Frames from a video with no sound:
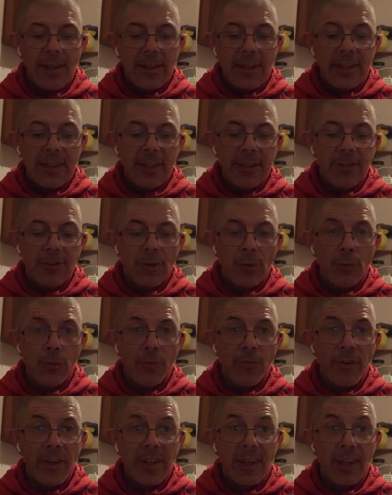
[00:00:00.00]
Ils ont
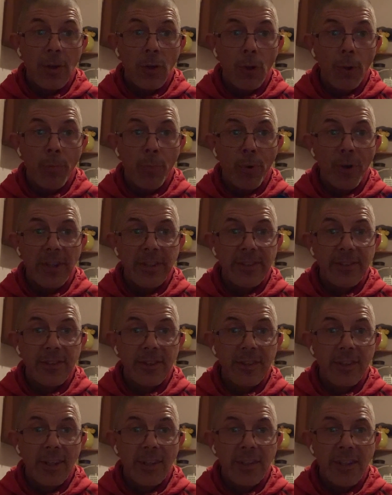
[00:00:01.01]
fait quelques points
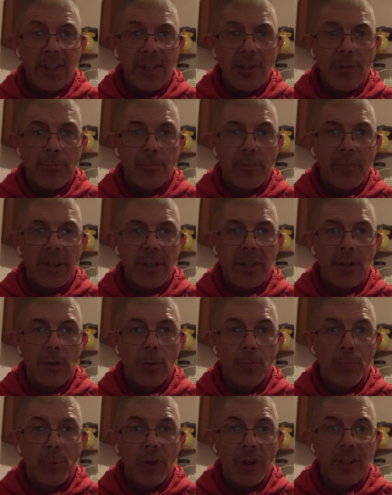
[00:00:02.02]
cette année, mais
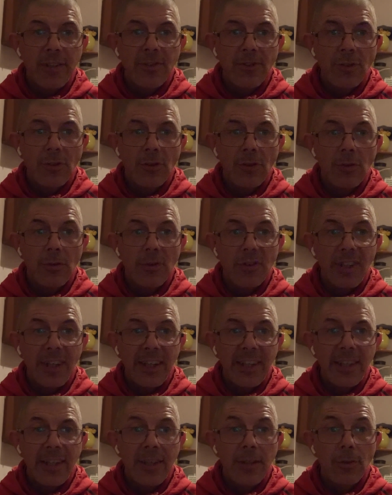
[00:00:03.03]
euh, pour l'instant
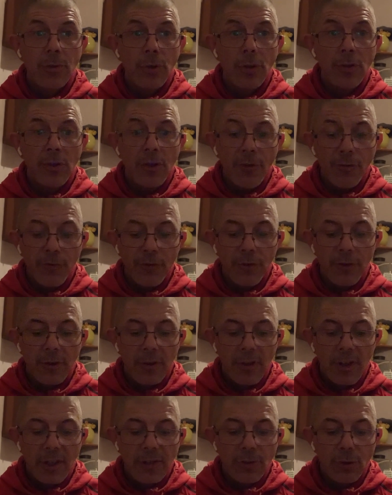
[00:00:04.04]
rien de neuf
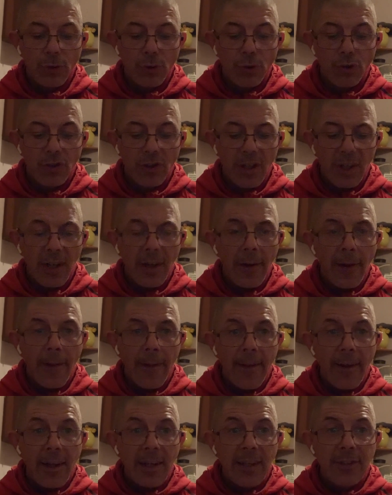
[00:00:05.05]
à ce sujet-là.
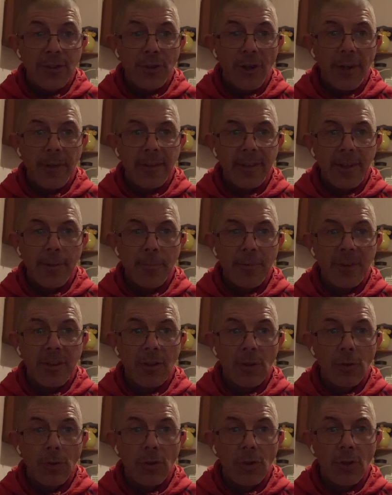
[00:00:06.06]
Il serait
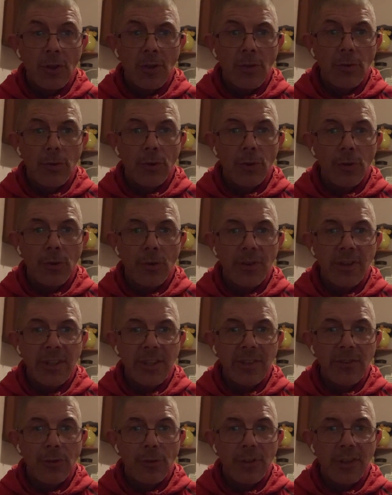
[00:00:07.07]
peut-être temps de
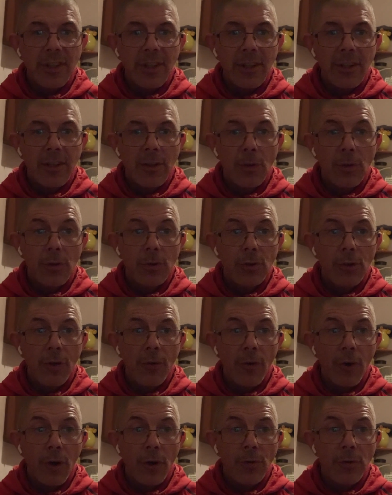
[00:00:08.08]
donner ce qu'est
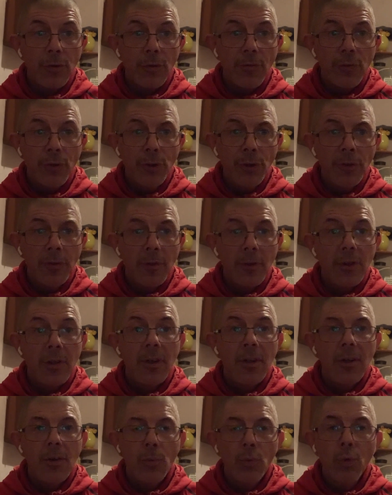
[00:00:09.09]
redevenu
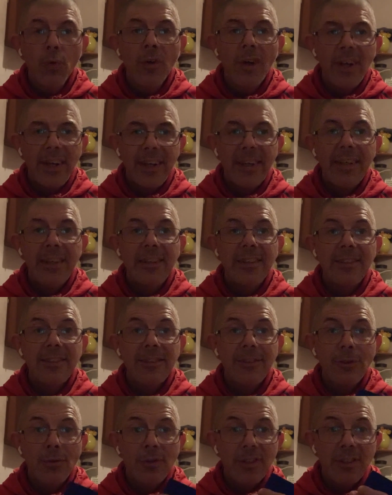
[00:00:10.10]
ou est
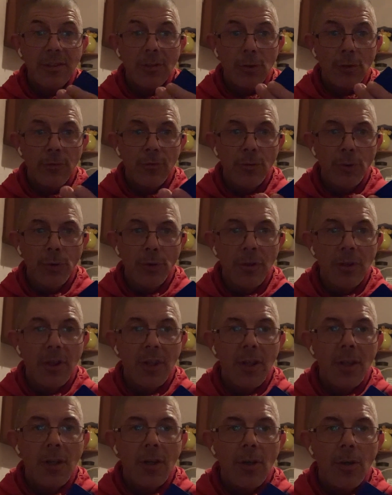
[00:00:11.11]
ce qu'est devenu
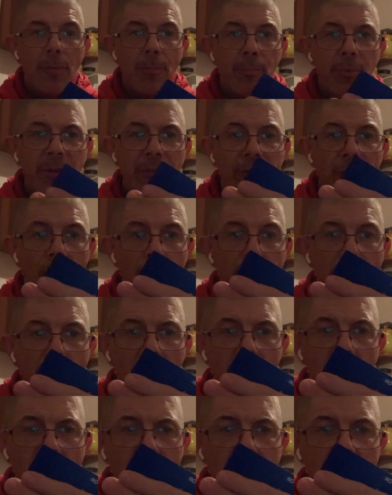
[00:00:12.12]

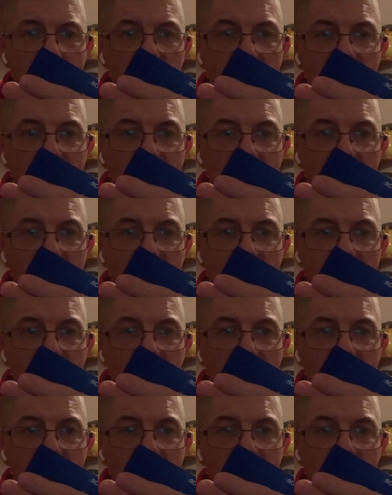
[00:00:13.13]
Pifourbank